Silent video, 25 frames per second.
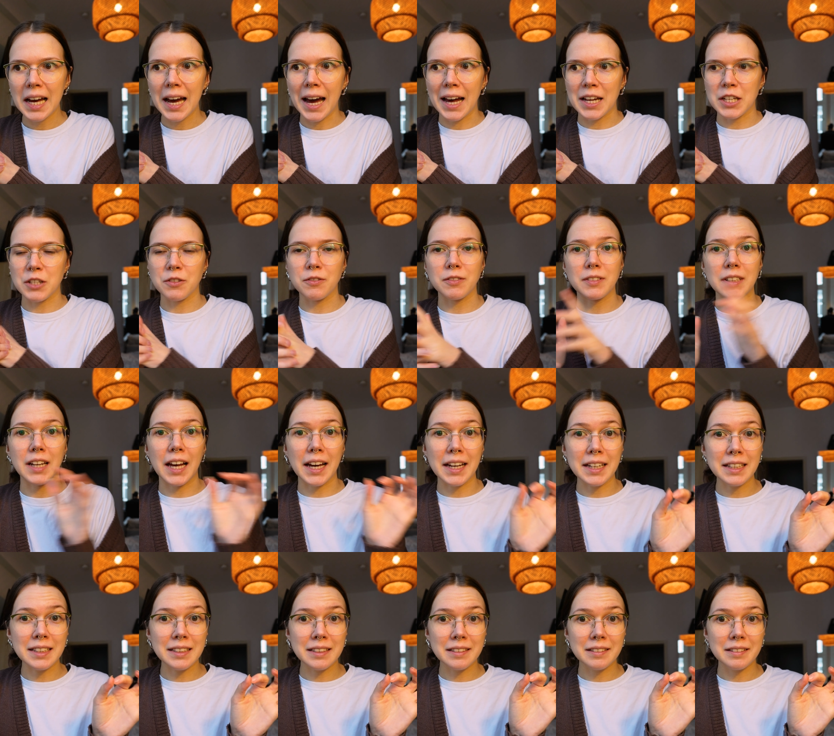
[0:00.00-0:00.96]
Also
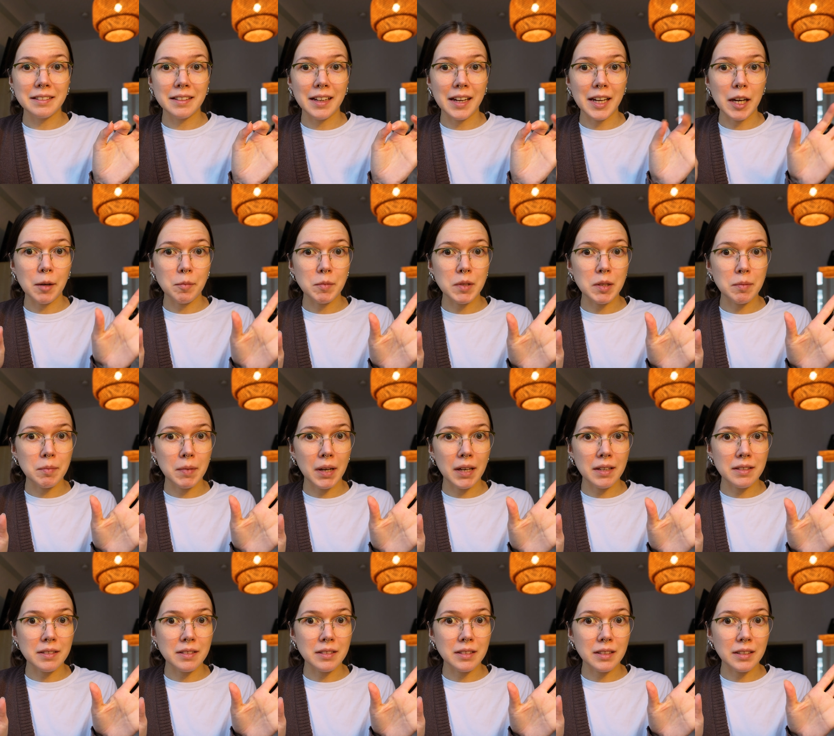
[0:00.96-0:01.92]
vielleicht ergibt es
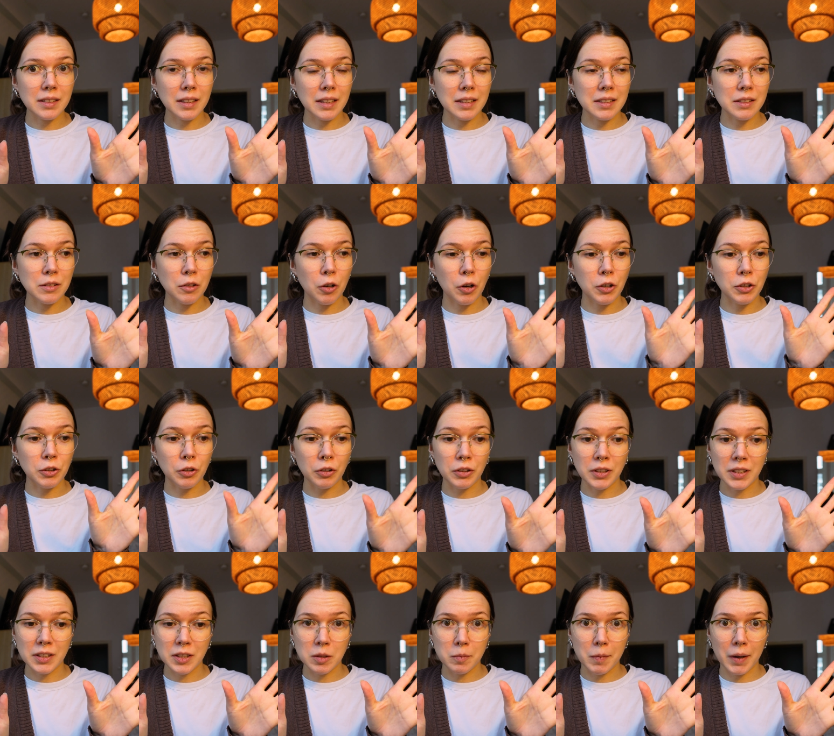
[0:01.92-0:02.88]
mehr Sinn, das Ganze heute noch
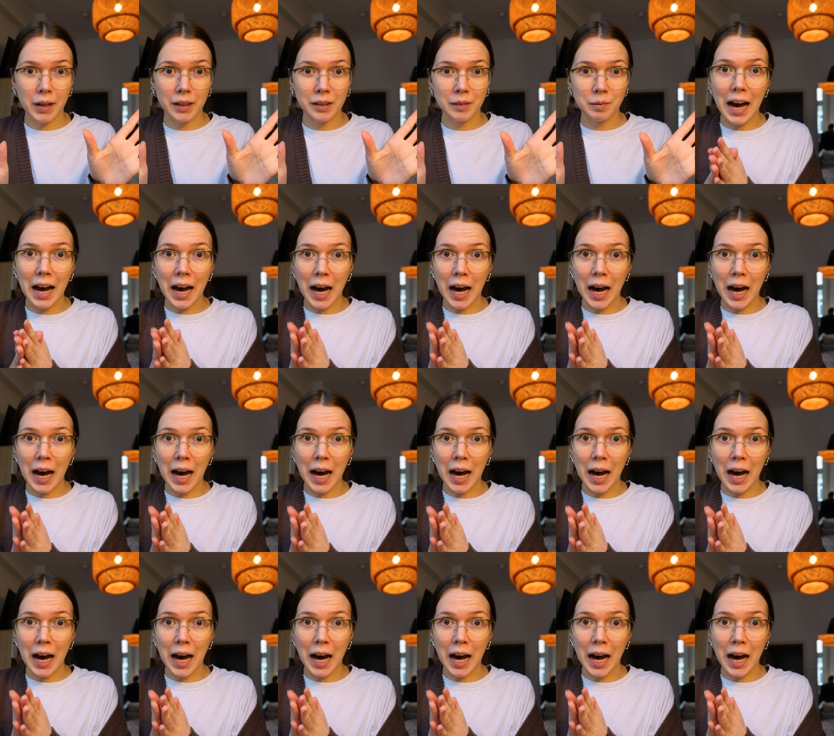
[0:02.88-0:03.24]
nicht zu machen.